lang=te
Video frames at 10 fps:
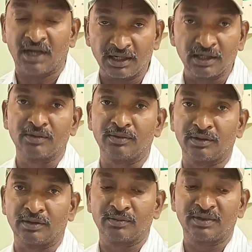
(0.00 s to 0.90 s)
గడ్డల్లో
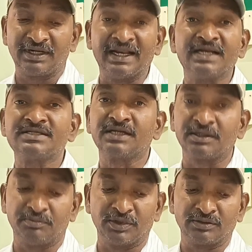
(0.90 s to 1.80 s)
ఉండడం
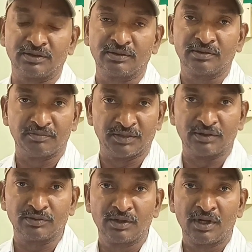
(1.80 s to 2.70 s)
నెలసరి ఇబ్బందులు
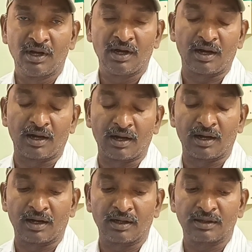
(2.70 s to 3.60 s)
మెయిన్
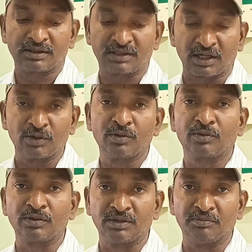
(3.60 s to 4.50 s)
తలలో
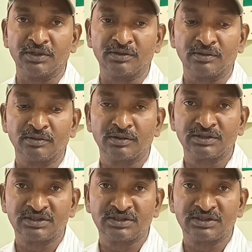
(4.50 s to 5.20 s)
కొన్ని ఇబ్బందులు